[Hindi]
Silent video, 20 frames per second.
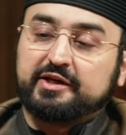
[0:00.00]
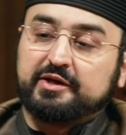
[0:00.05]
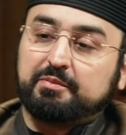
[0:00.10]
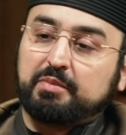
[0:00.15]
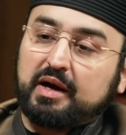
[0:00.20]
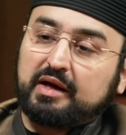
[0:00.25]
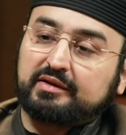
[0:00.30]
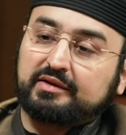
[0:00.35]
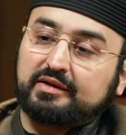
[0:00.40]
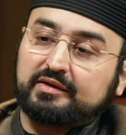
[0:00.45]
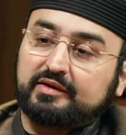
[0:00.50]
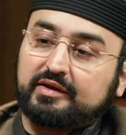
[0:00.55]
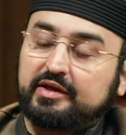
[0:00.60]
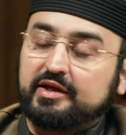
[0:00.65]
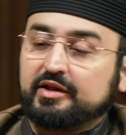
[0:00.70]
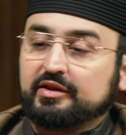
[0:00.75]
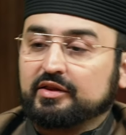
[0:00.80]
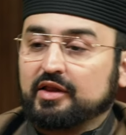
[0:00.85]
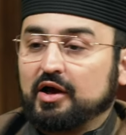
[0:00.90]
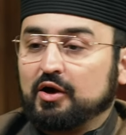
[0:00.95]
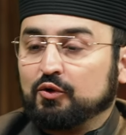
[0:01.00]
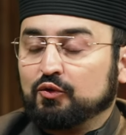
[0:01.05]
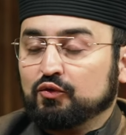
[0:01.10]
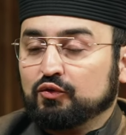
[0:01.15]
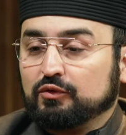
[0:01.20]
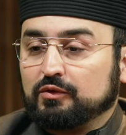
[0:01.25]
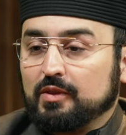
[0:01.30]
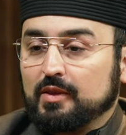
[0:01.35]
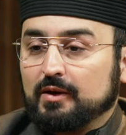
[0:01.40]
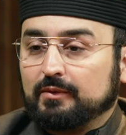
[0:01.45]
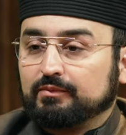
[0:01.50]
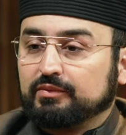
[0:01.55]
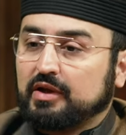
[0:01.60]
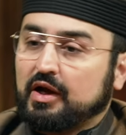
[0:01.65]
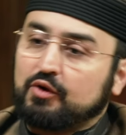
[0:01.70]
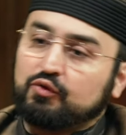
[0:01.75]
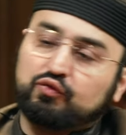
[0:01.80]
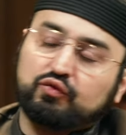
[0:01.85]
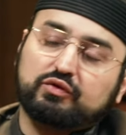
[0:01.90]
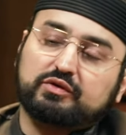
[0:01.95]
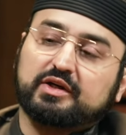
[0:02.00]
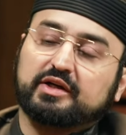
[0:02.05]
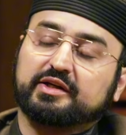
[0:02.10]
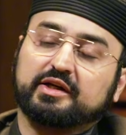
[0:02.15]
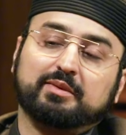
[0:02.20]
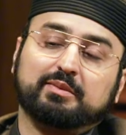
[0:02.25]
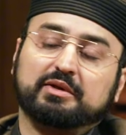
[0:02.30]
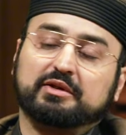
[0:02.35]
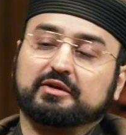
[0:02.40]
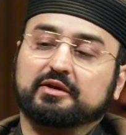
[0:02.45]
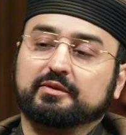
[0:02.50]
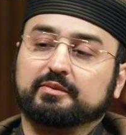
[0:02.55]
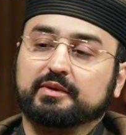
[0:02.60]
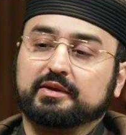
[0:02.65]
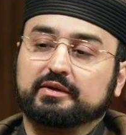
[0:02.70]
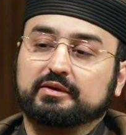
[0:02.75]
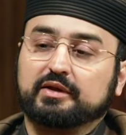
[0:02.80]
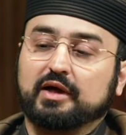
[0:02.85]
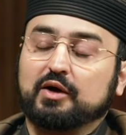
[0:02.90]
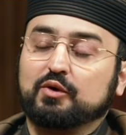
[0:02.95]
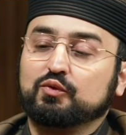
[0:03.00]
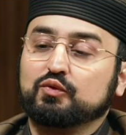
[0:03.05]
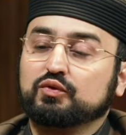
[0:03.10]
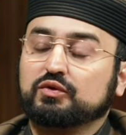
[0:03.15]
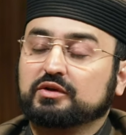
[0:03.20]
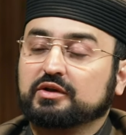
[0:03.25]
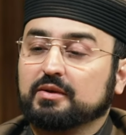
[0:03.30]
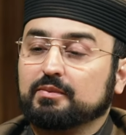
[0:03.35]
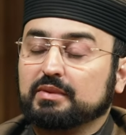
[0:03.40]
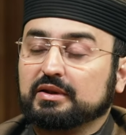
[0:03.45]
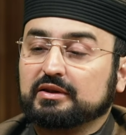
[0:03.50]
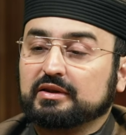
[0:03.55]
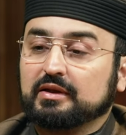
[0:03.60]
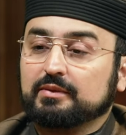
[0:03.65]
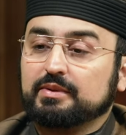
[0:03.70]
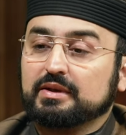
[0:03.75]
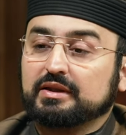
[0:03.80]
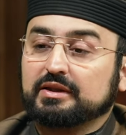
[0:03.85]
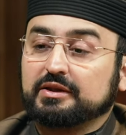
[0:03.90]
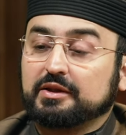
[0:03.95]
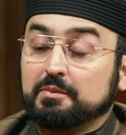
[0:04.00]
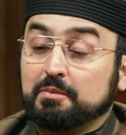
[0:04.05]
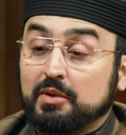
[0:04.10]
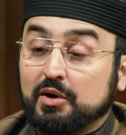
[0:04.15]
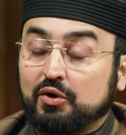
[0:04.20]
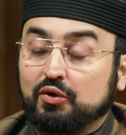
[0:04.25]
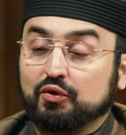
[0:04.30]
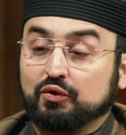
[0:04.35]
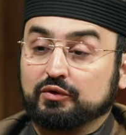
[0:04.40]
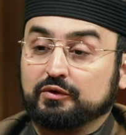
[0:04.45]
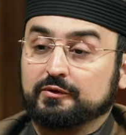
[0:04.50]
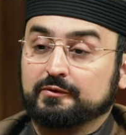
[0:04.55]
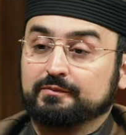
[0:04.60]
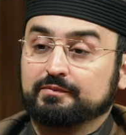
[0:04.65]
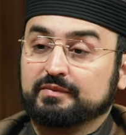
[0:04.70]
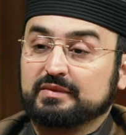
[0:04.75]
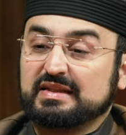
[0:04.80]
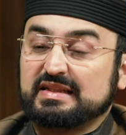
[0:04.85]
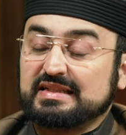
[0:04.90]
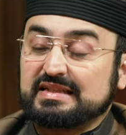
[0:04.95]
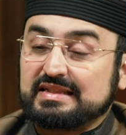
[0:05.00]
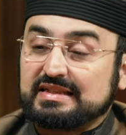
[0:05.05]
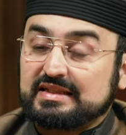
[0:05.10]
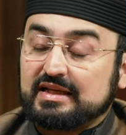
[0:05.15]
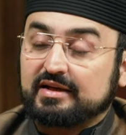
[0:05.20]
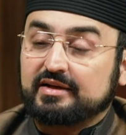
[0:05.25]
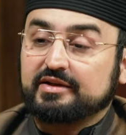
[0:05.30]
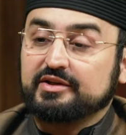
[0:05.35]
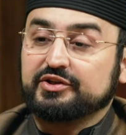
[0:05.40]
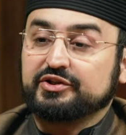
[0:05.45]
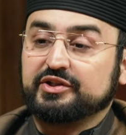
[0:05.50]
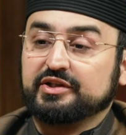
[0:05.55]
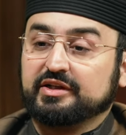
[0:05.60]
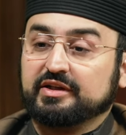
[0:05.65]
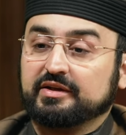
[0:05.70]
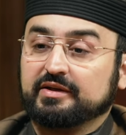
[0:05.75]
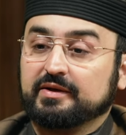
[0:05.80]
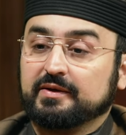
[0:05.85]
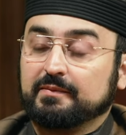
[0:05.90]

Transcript: एक इबादत एक तागूत तागूत का क्या मतलब है तागूत का मतलब है तमर्रत सरकशी